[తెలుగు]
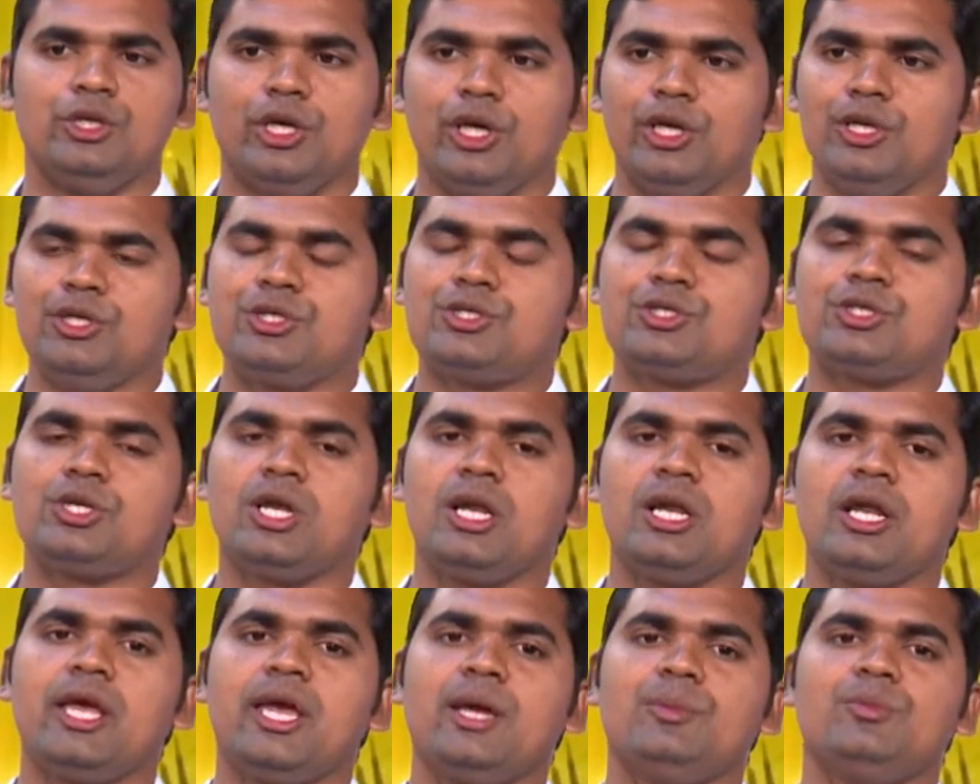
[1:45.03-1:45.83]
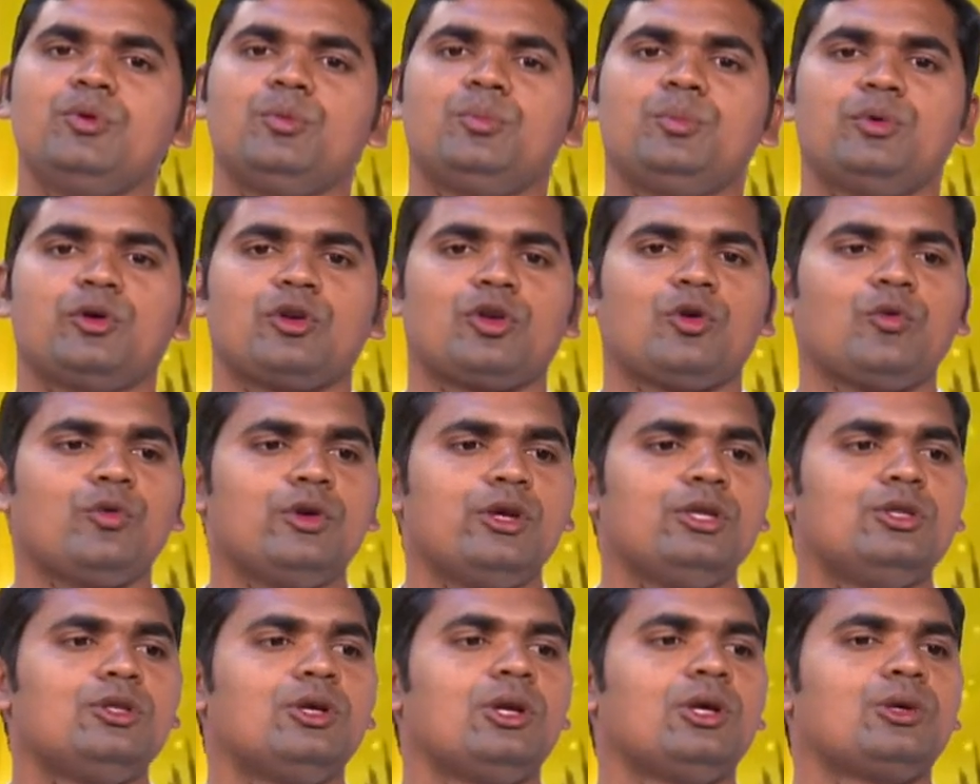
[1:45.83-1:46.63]
ఎరిషలేము
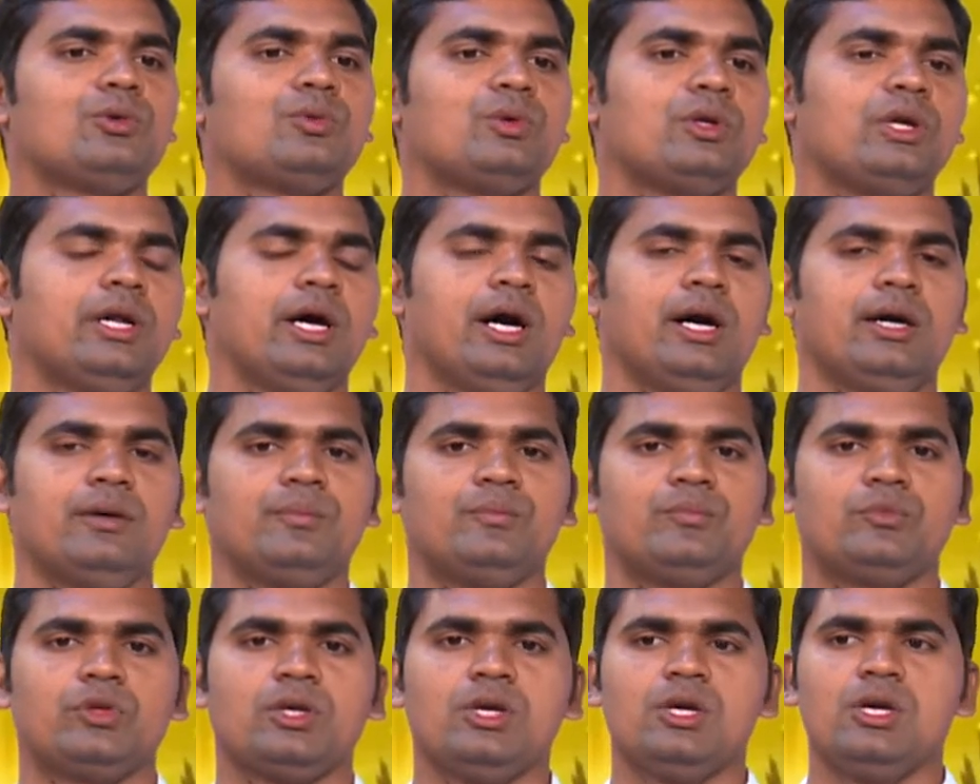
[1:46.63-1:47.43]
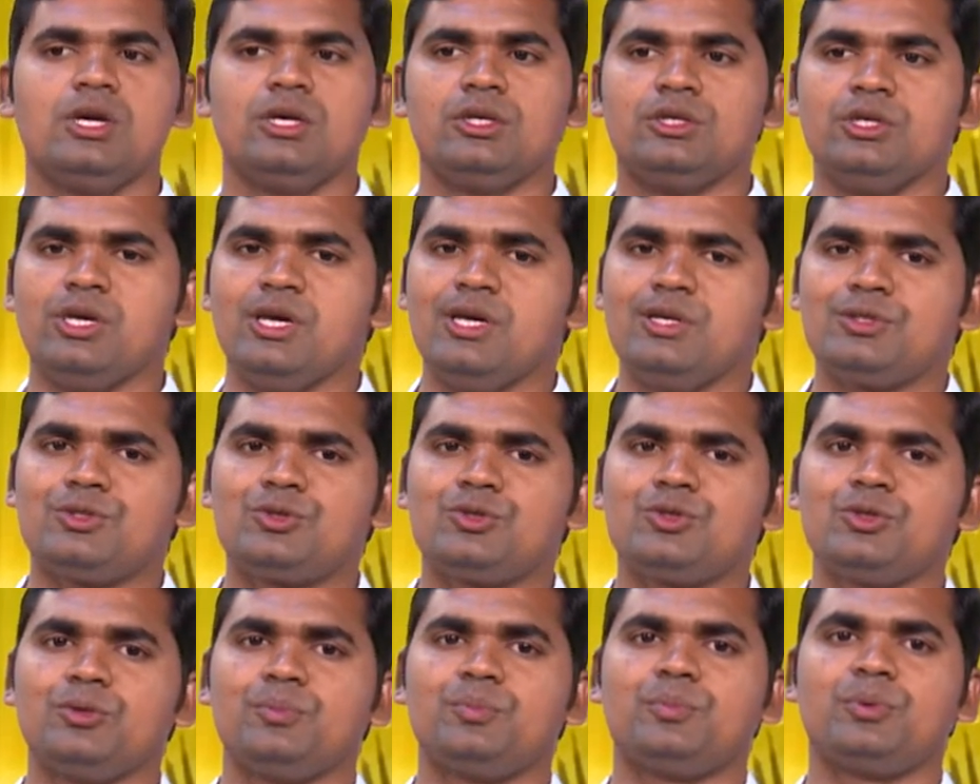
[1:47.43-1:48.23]
పురవీధుల గుండా
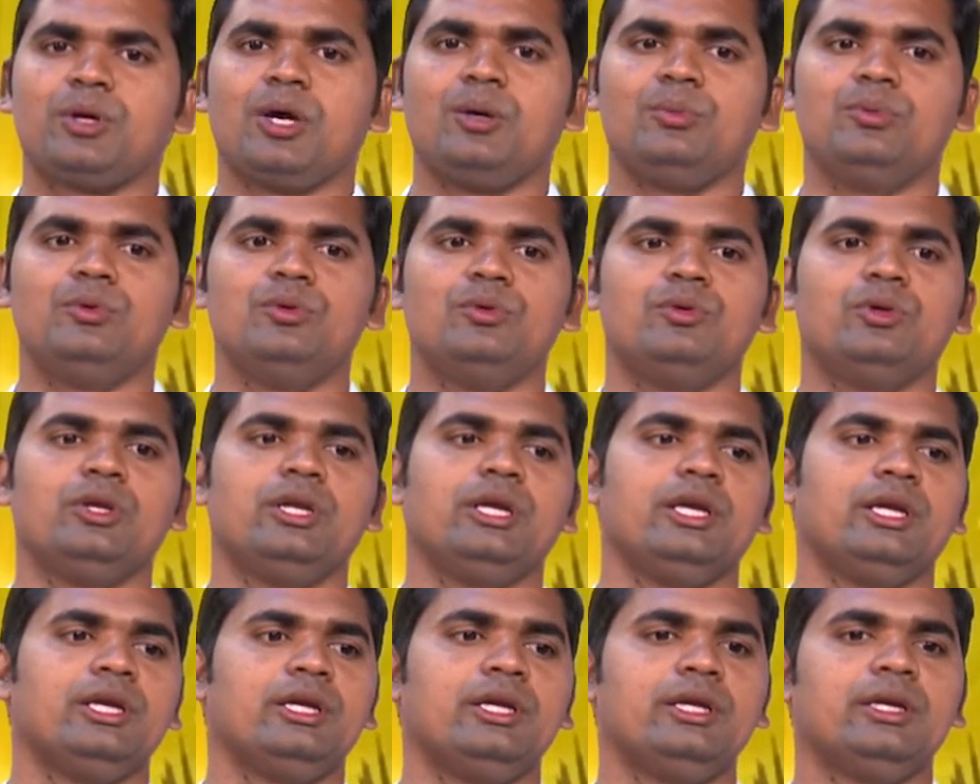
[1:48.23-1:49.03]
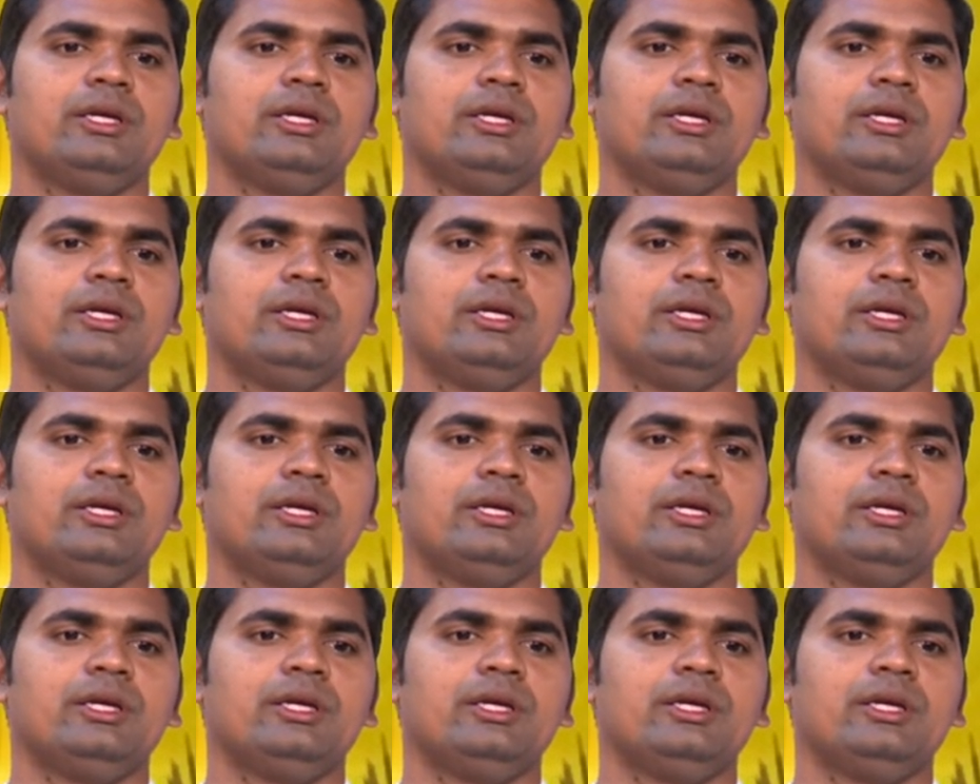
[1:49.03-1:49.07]
యేసు ప్రభువుని